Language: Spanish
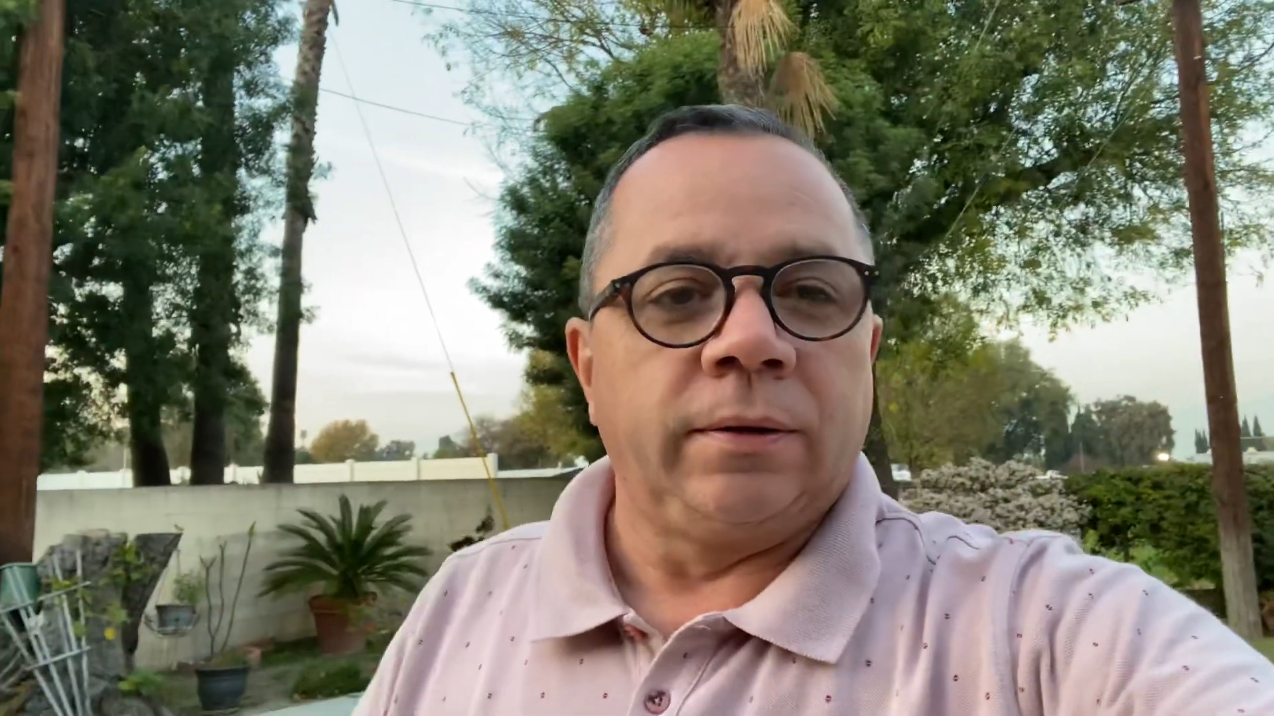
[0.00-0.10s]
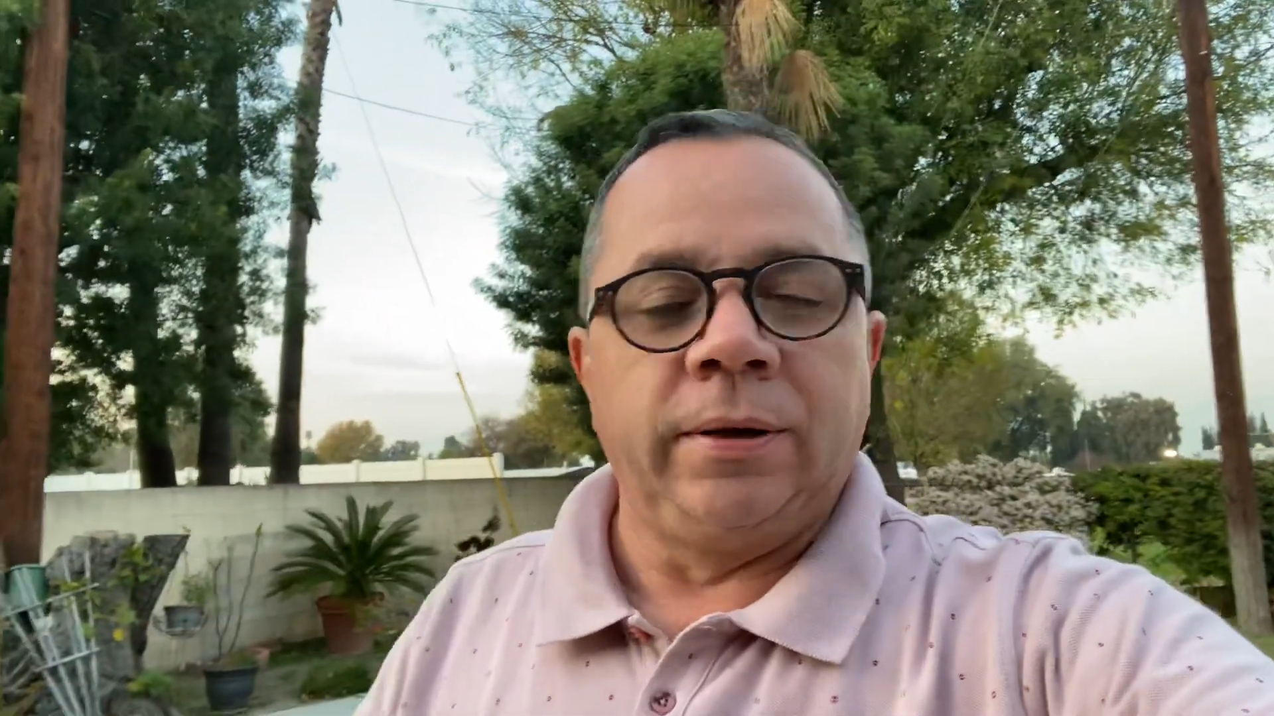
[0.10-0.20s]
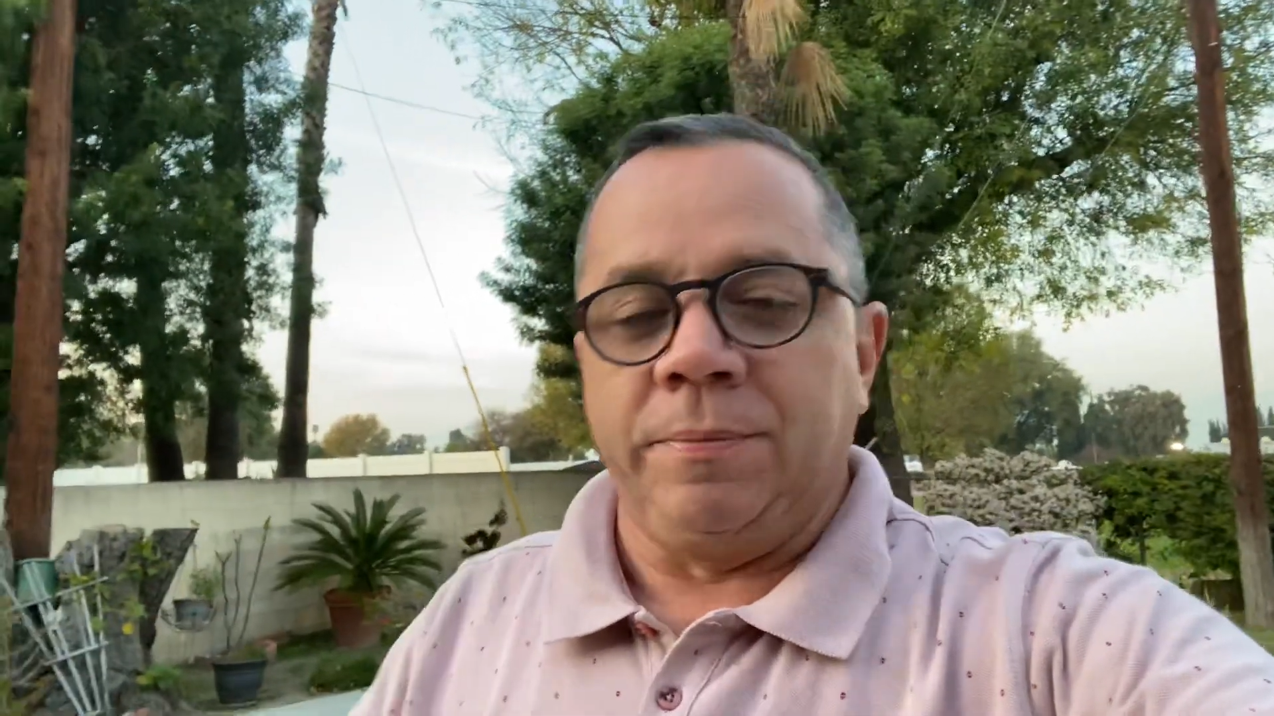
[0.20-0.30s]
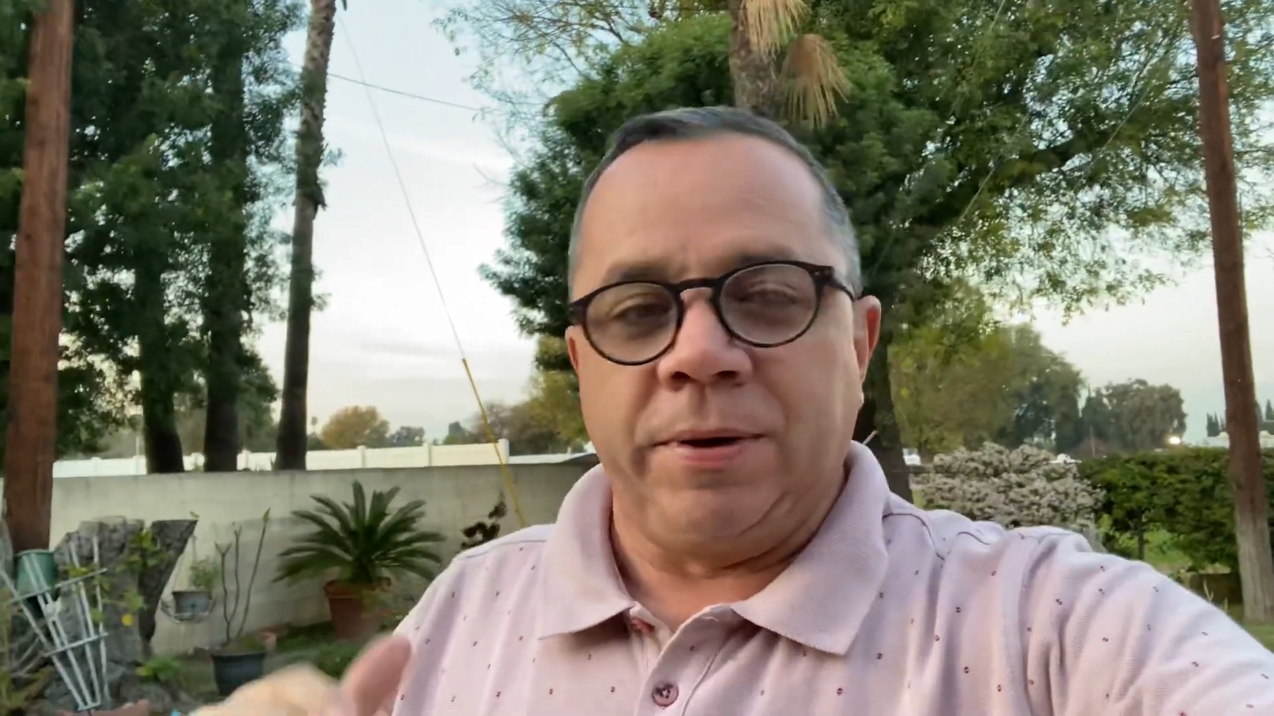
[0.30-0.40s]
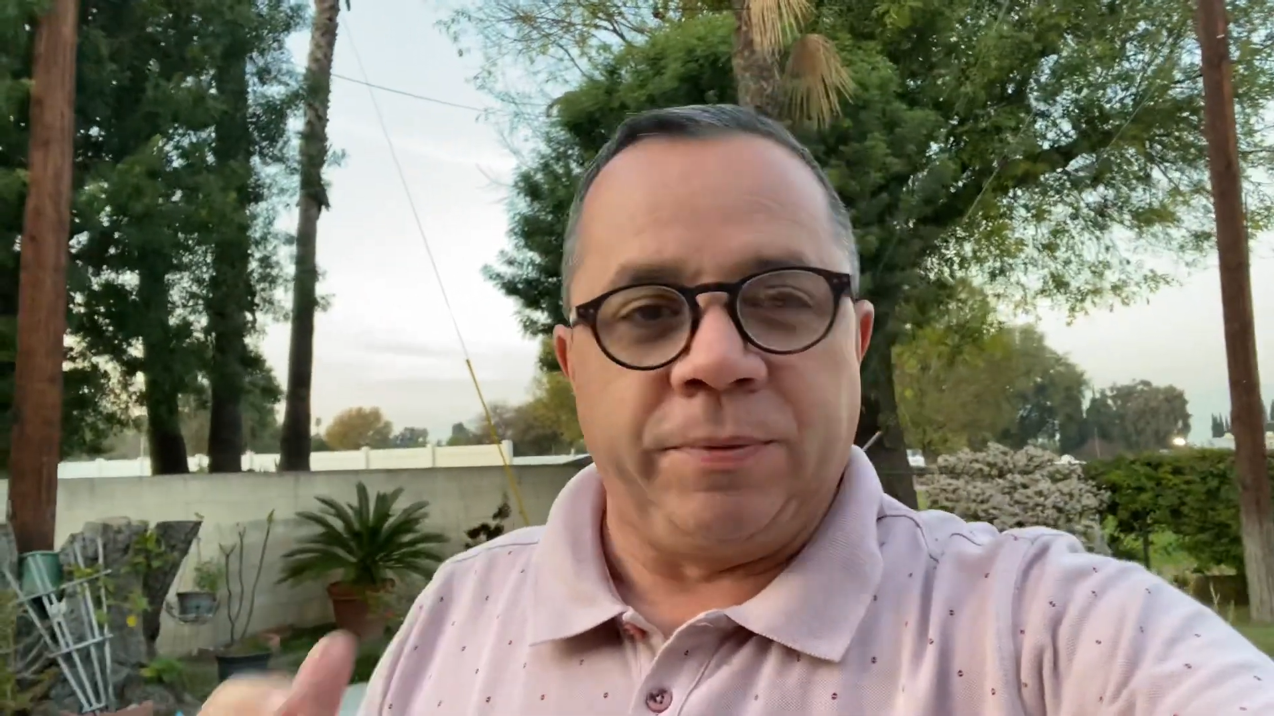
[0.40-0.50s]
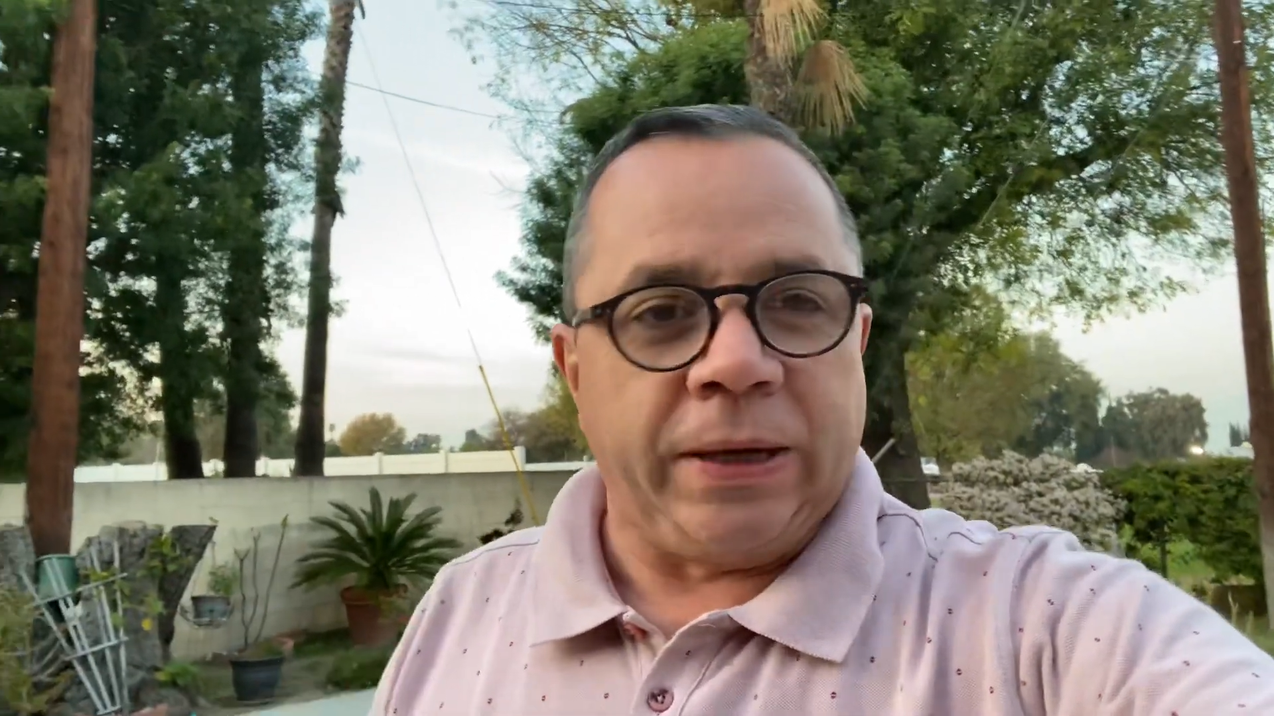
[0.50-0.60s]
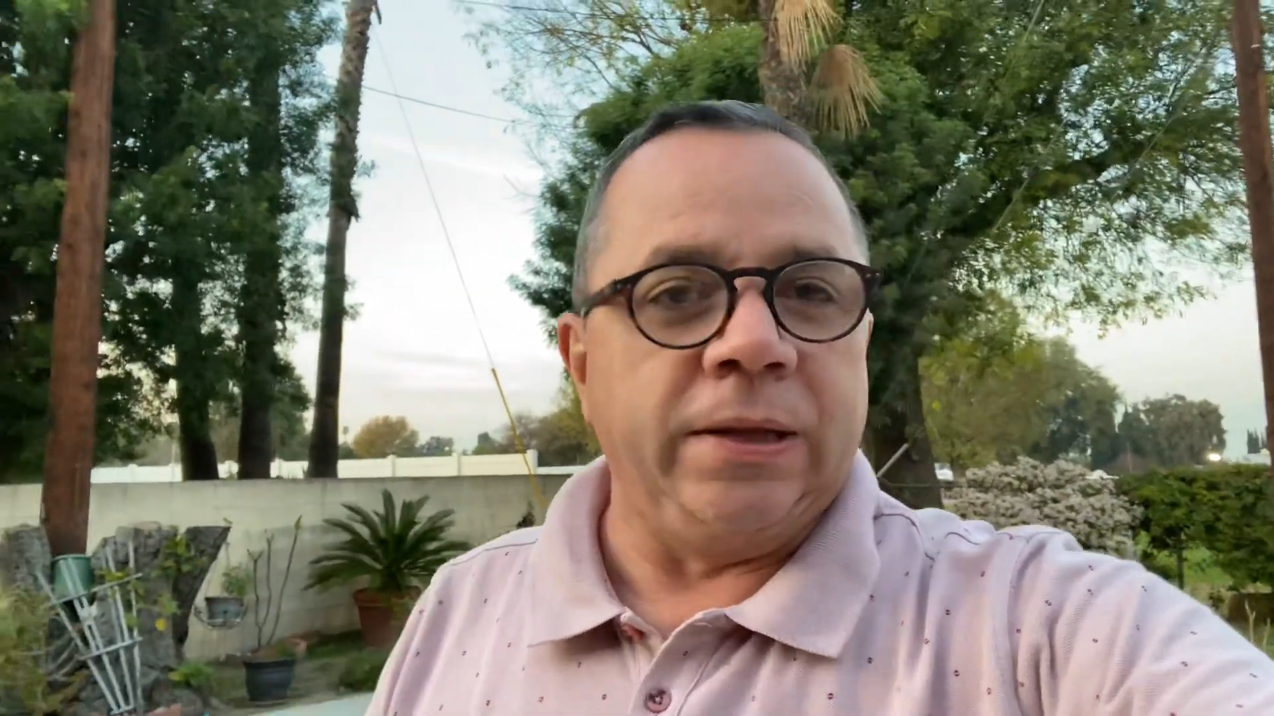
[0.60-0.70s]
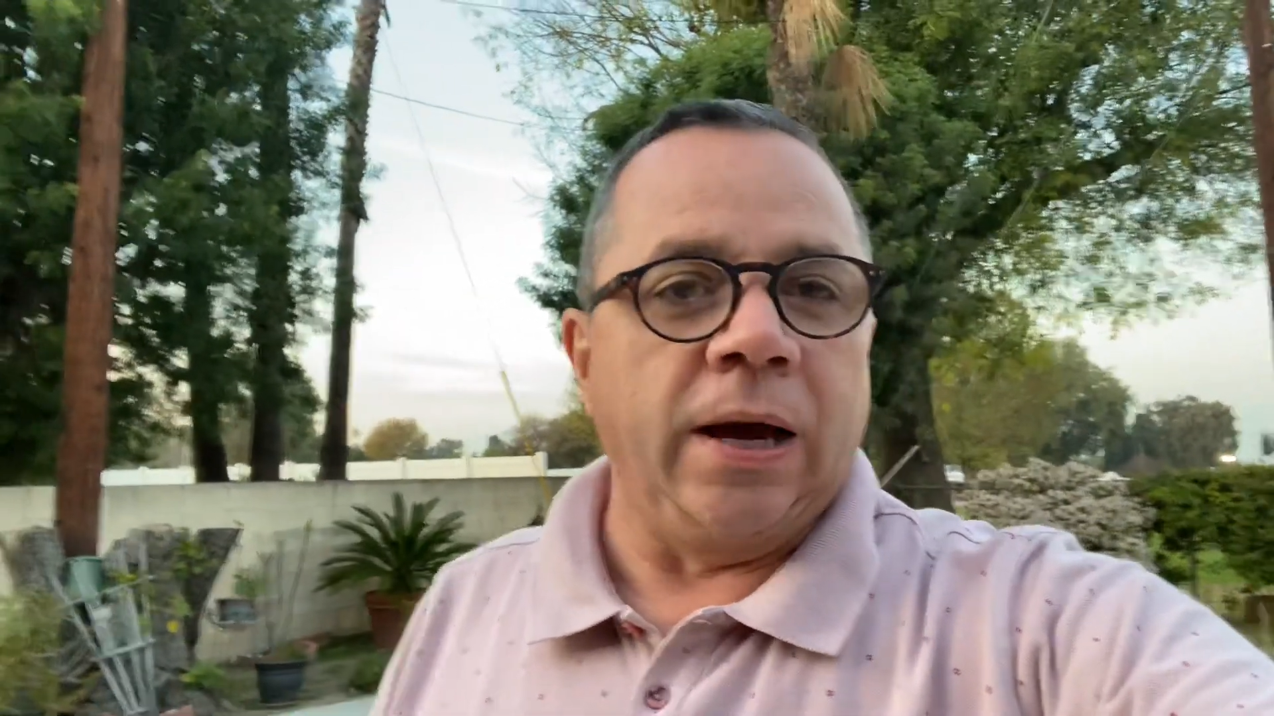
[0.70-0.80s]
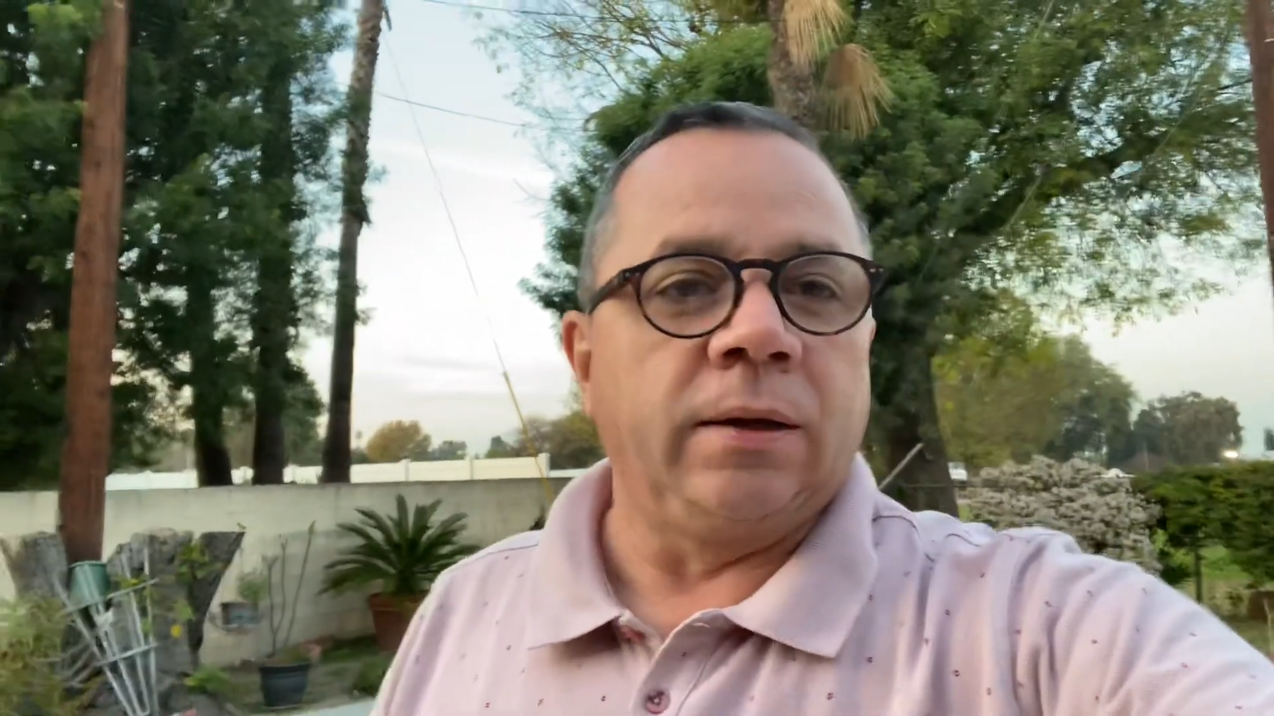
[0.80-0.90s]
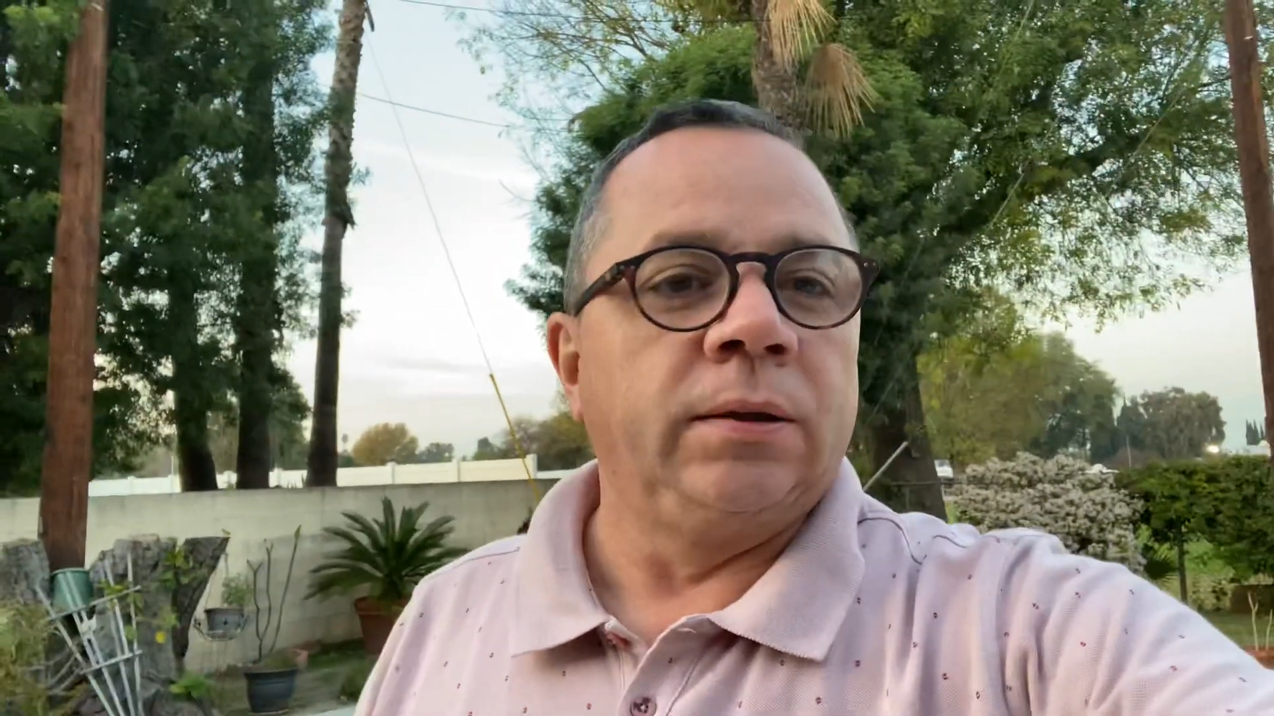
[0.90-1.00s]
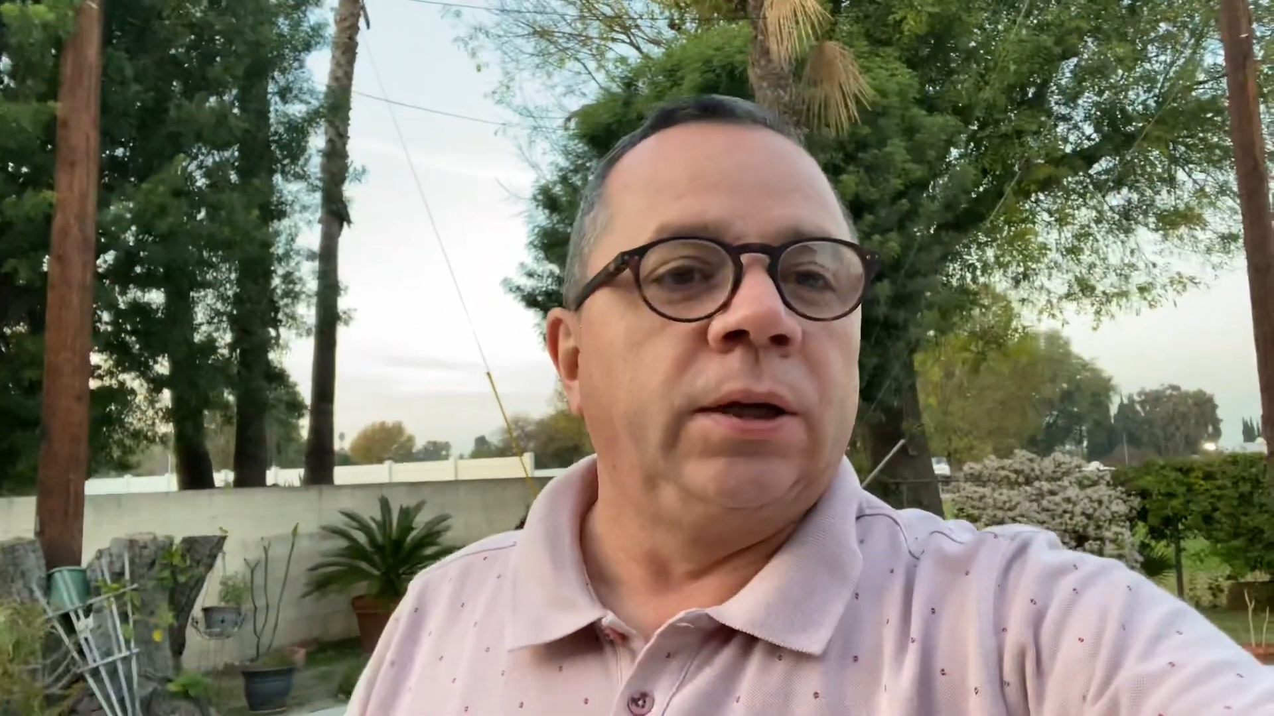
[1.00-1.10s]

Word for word: de mi vida